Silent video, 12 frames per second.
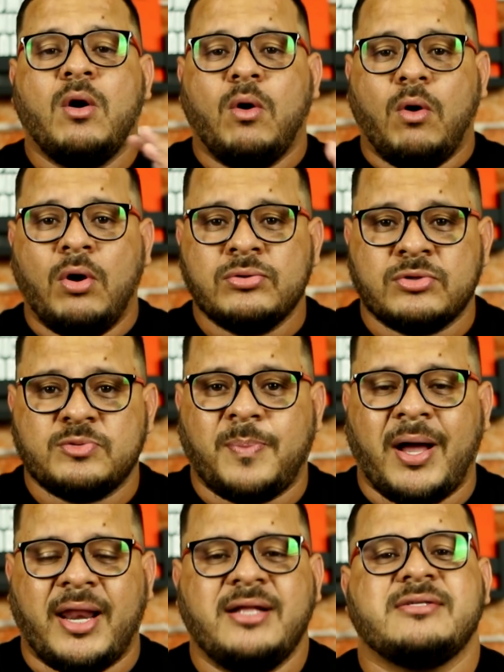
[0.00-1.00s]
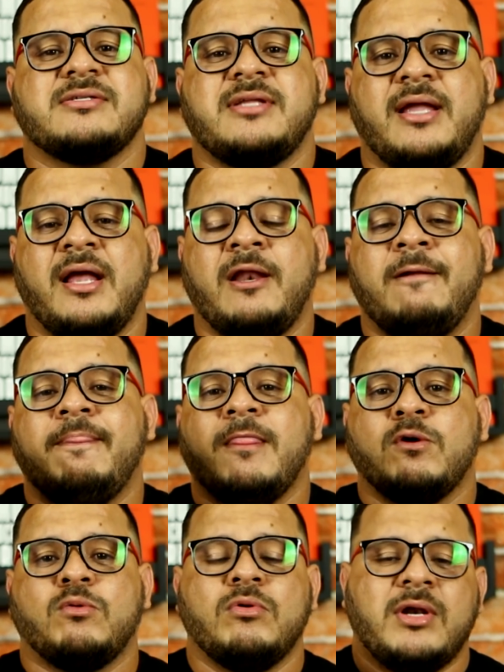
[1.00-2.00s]
outros parentes dele,
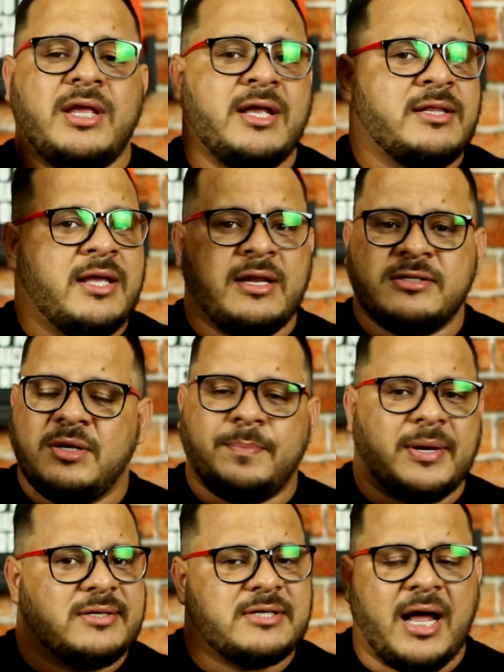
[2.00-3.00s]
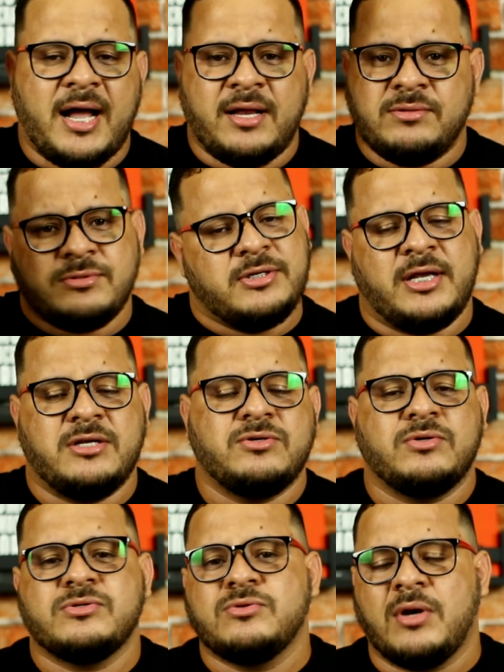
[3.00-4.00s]
com líderes empresários de
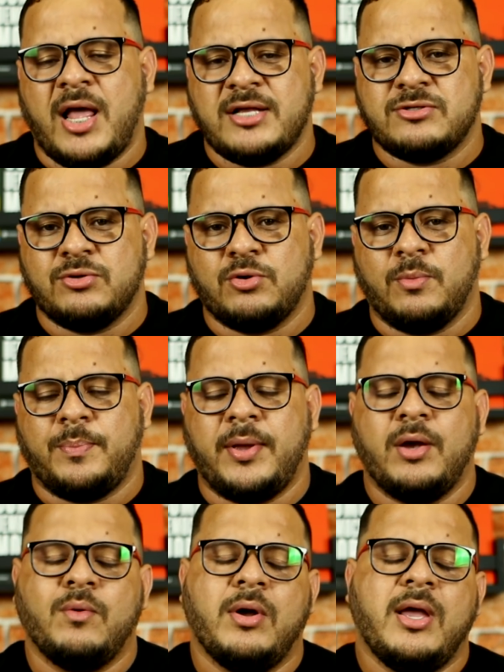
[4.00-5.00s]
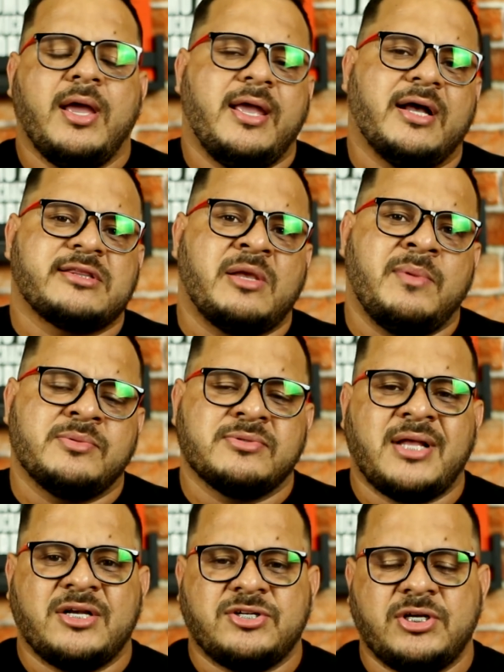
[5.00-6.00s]
regiões do leste europeu e até mesmo
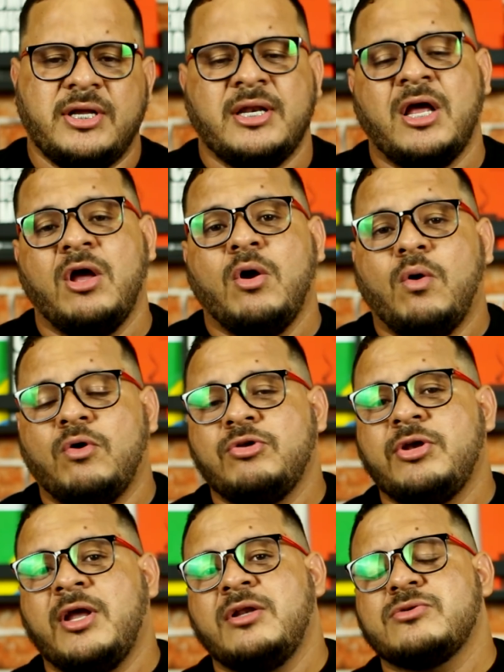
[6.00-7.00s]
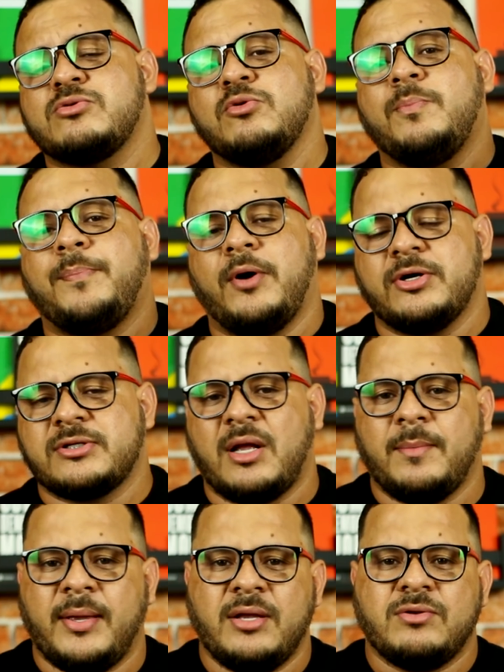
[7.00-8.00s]
da China, onde ele
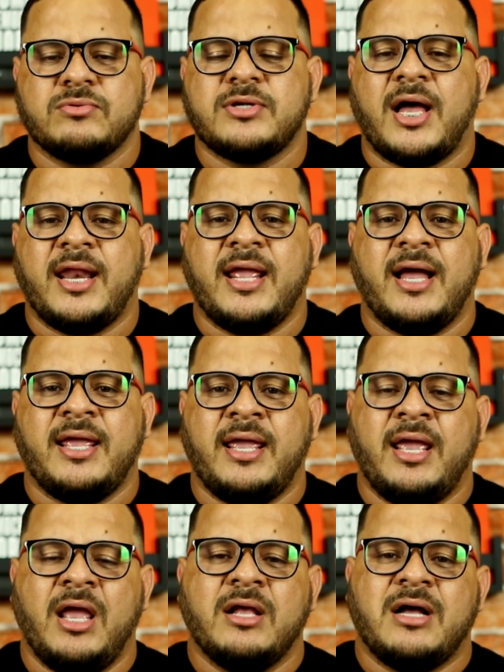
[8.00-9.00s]
supostamente usaria aí